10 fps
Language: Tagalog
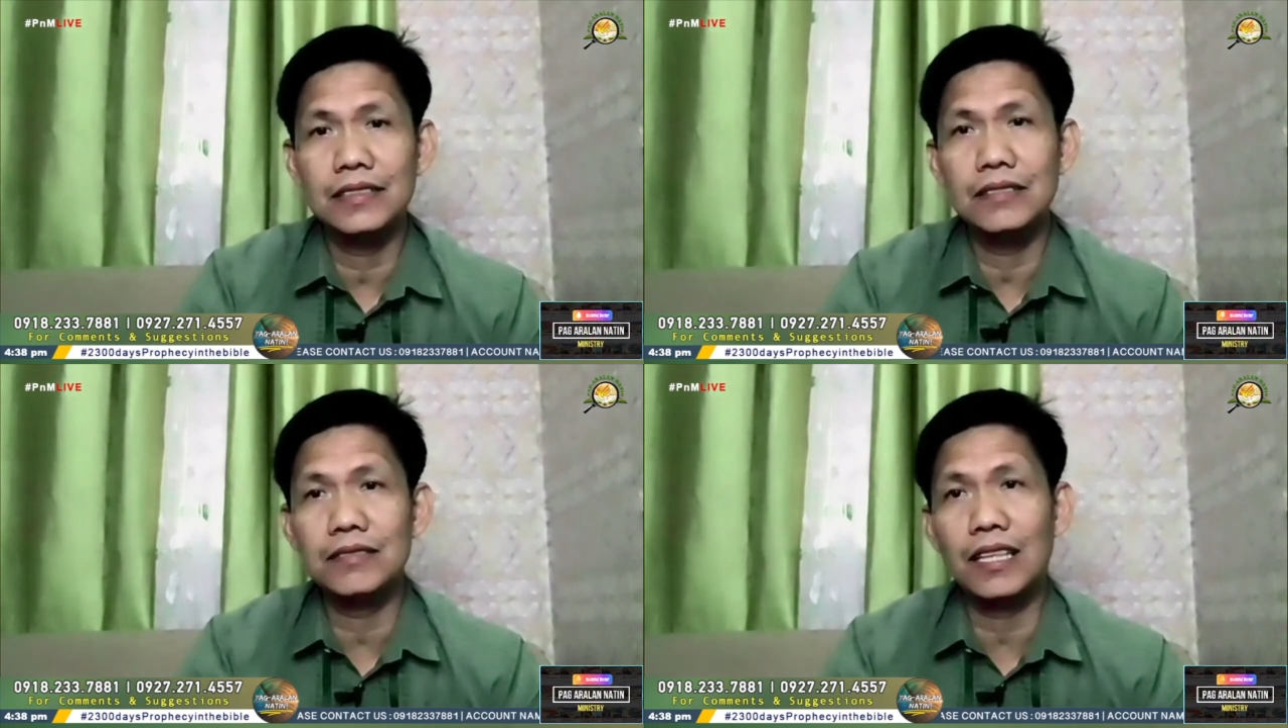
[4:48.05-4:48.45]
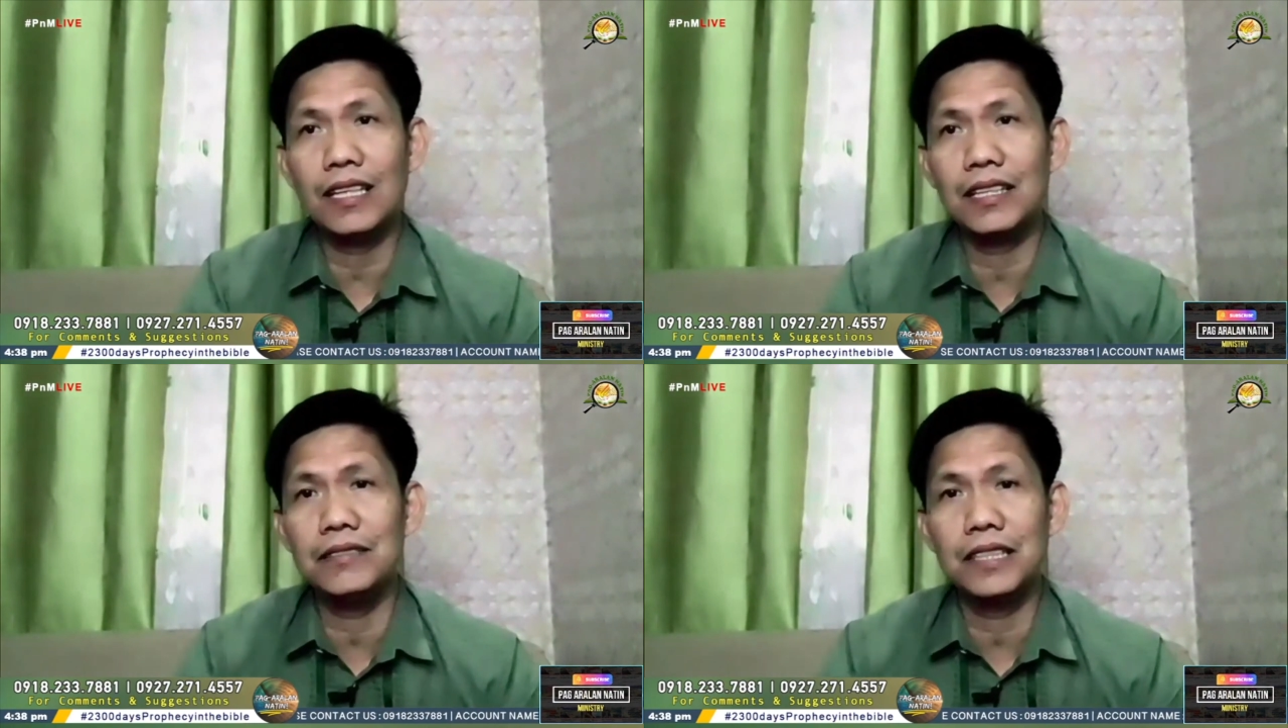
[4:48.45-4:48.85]
yun
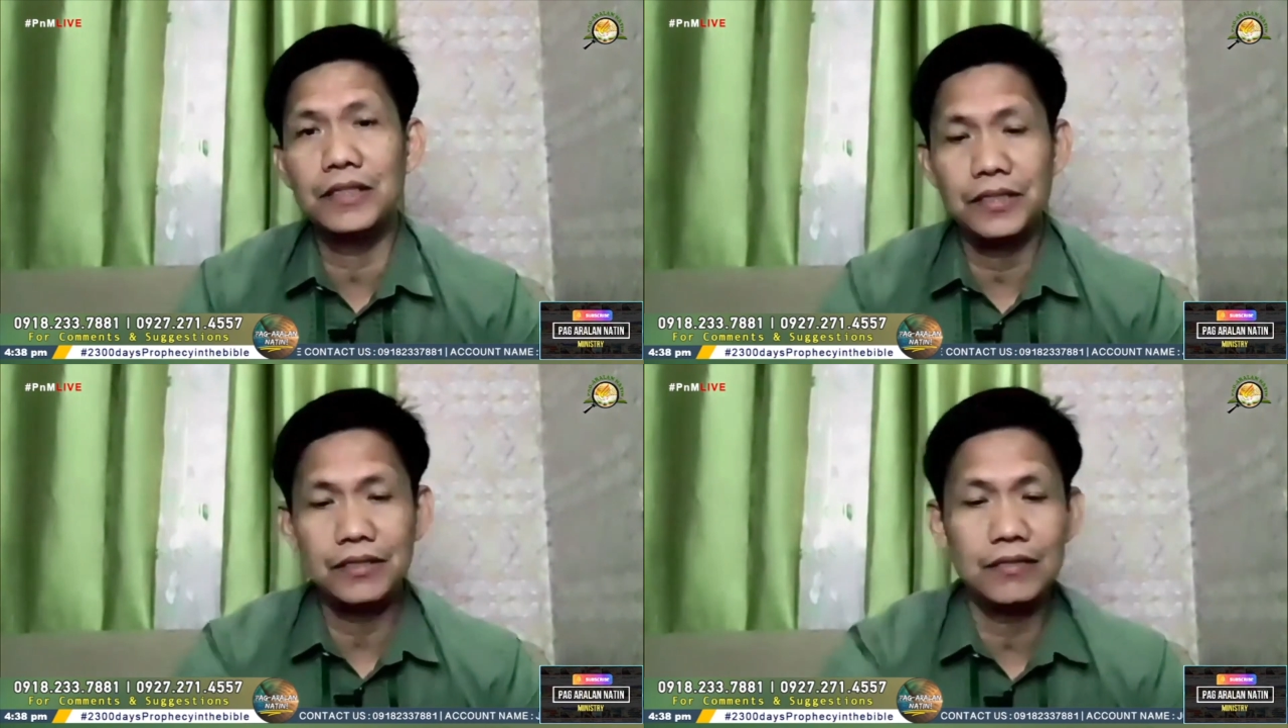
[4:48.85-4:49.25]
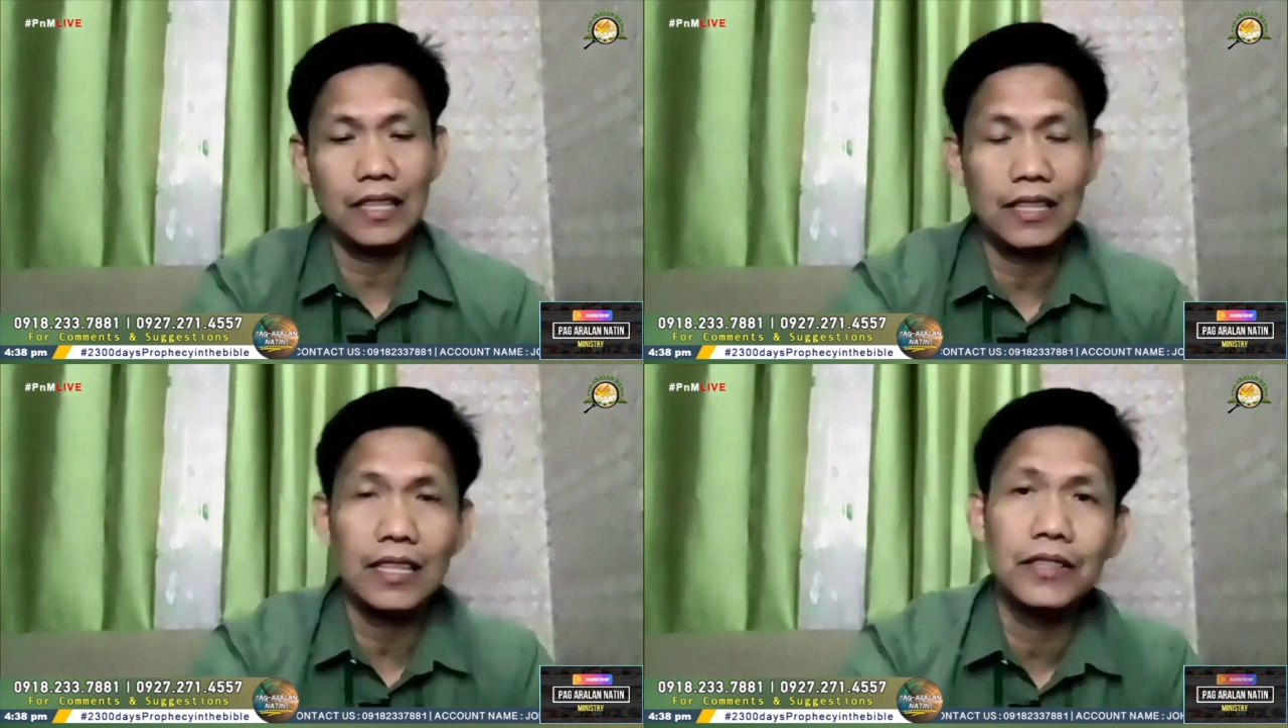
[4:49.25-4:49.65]
talaga yung ano, yun
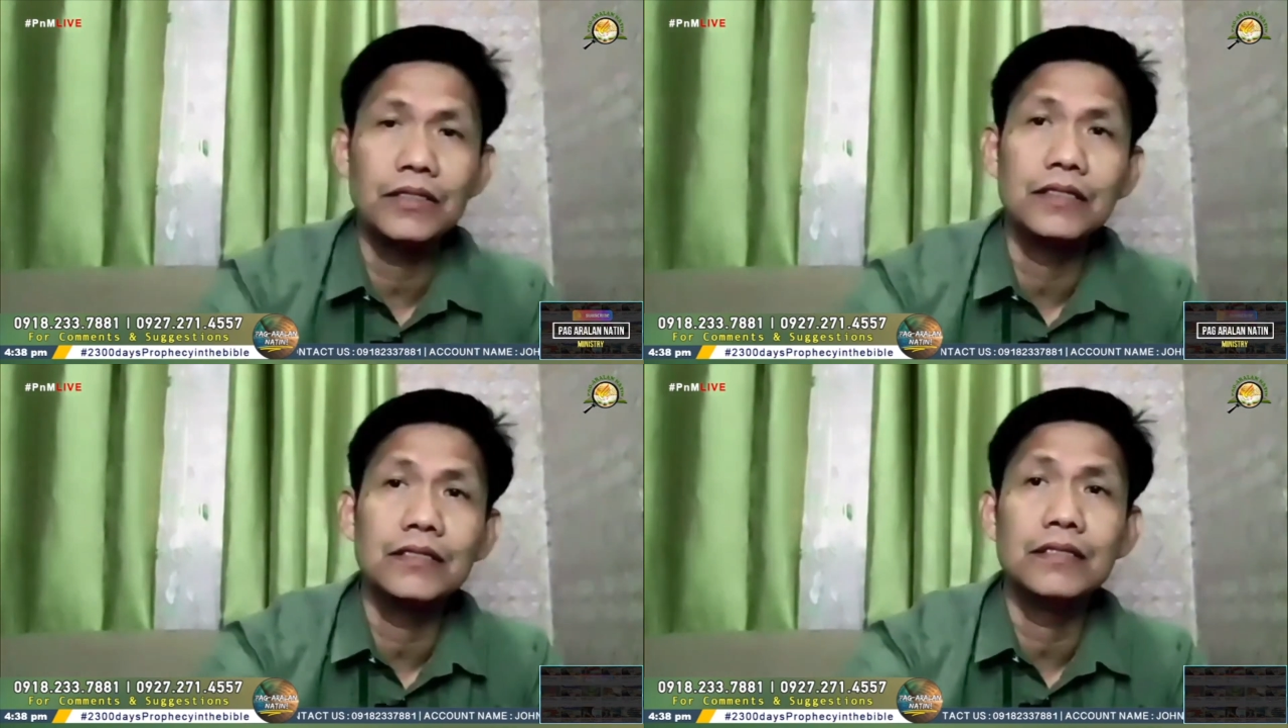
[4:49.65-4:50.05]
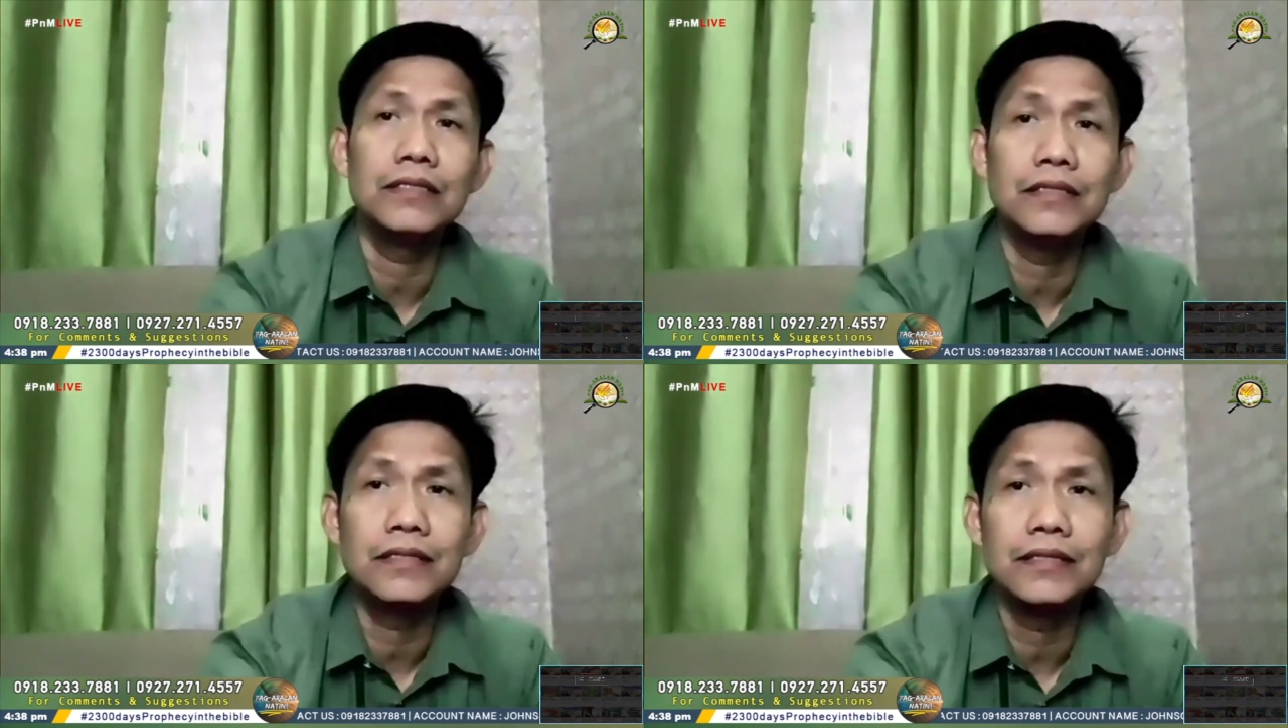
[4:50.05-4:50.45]
talaga yung